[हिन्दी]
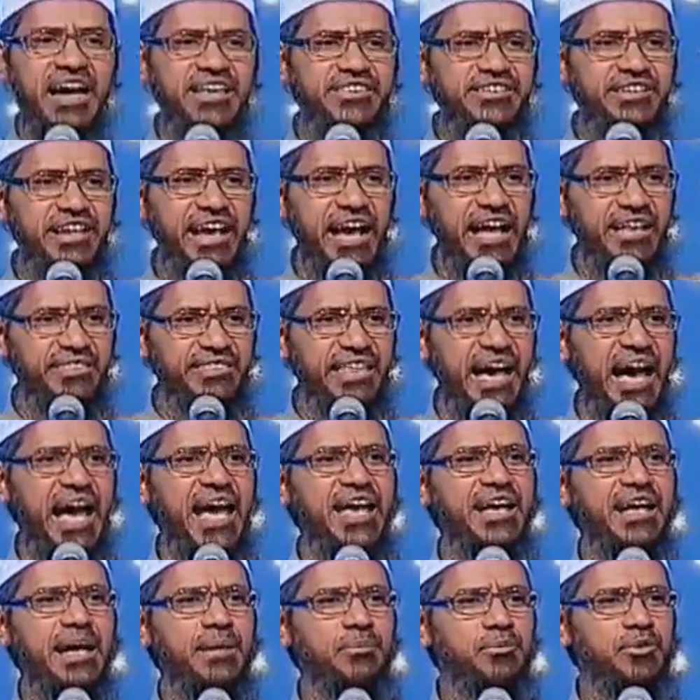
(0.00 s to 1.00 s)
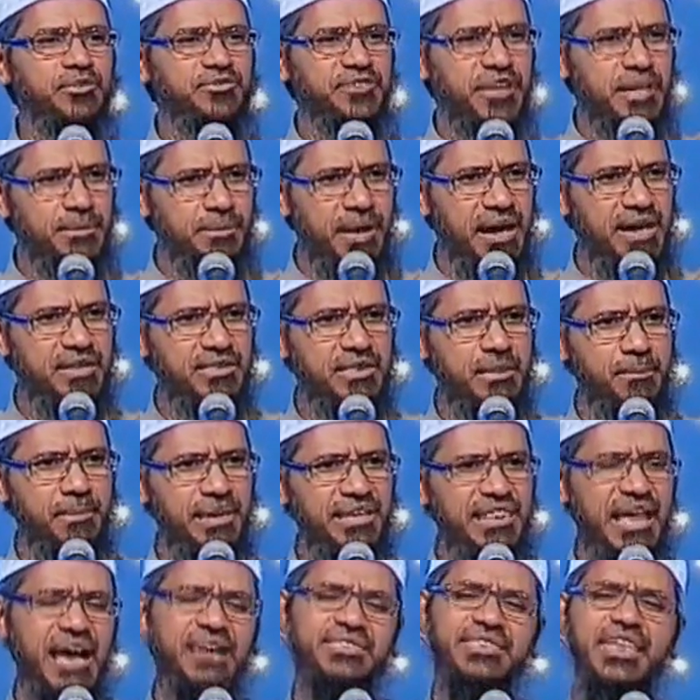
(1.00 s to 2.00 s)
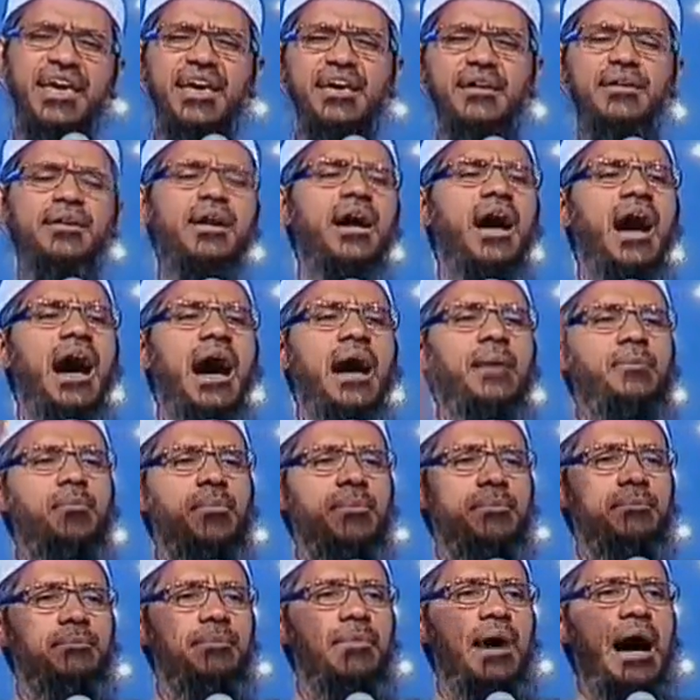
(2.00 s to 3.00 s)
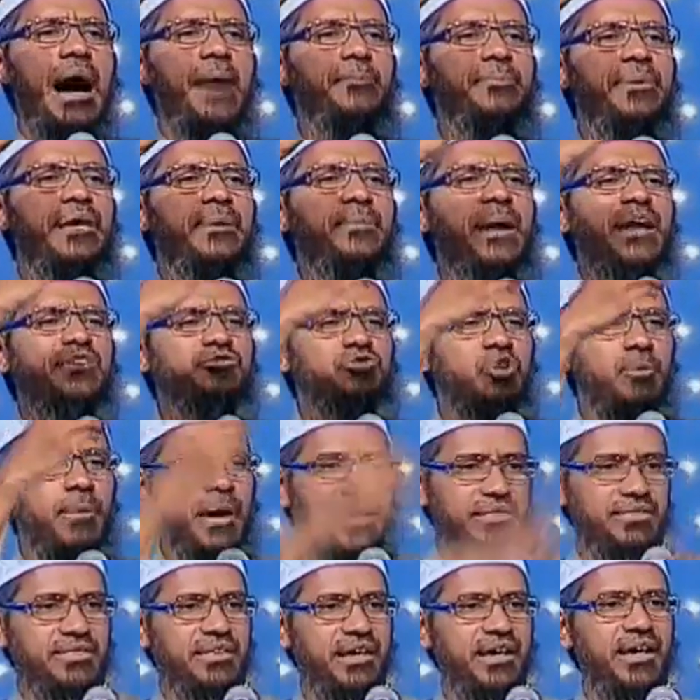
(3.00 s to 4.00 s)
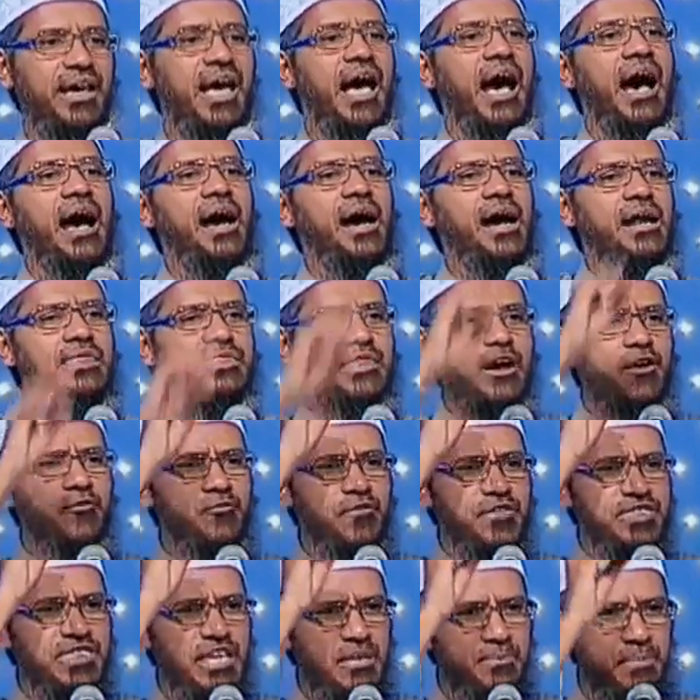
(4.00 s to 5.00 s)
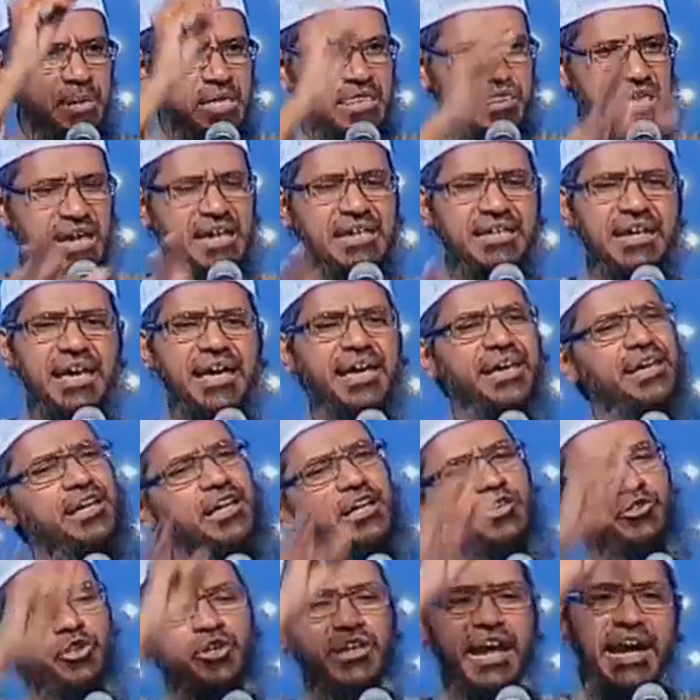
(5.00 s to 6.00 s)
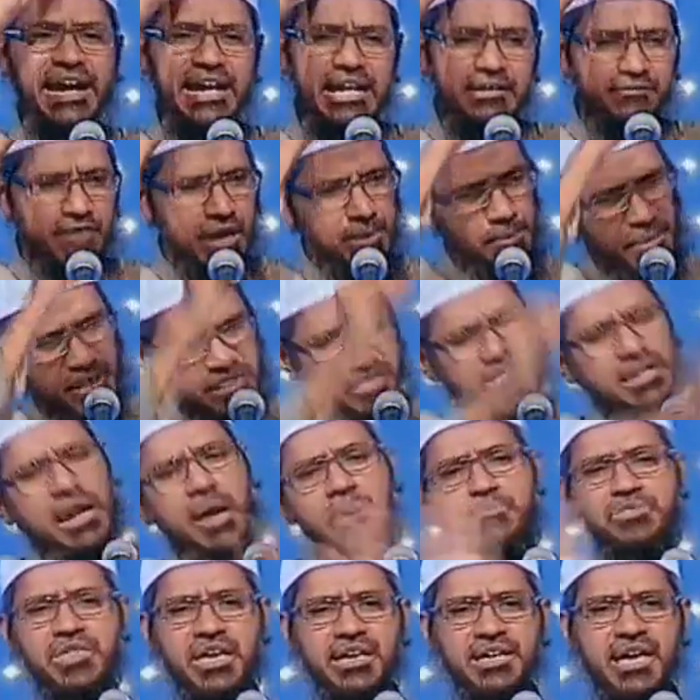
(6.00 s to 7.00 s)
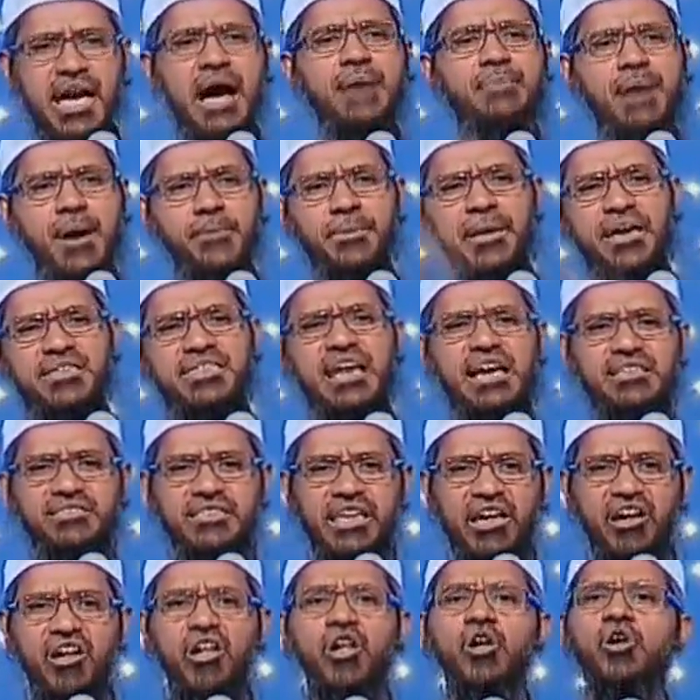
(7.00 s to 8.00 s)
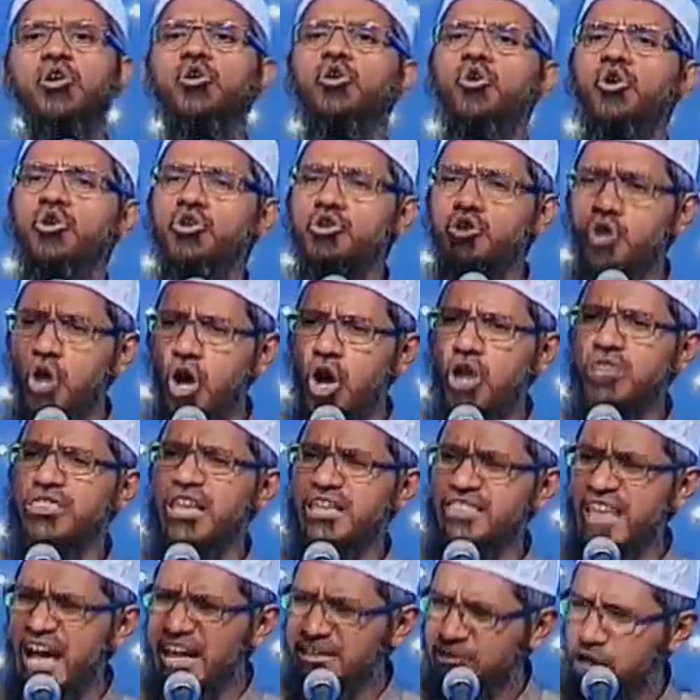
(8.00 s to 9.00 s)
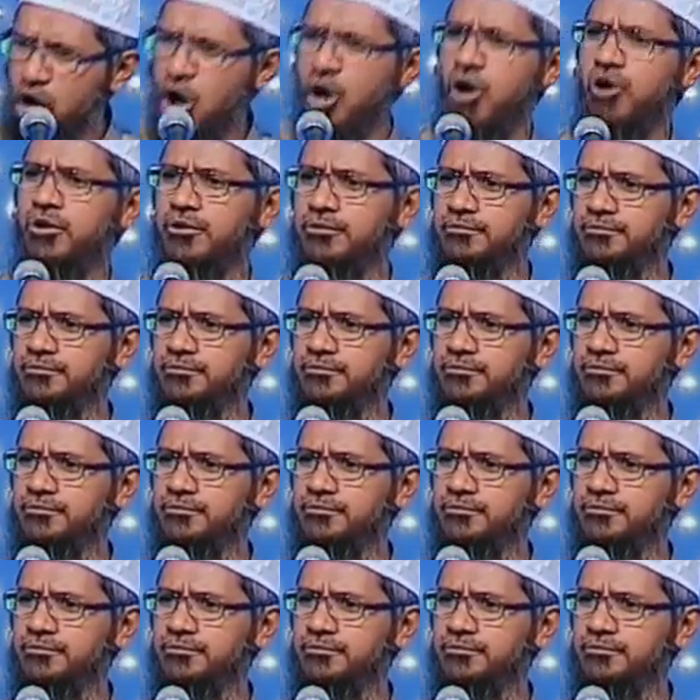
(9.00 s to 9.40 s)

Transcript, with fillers: जज कहता है कि मुसलमान जिम्मेदार थे हम आपकी बात को मानते अगर सौ फीसद भी सही नहीं तो 95 परसेंट आप सही है हम आपके साथ है उनको सजा दो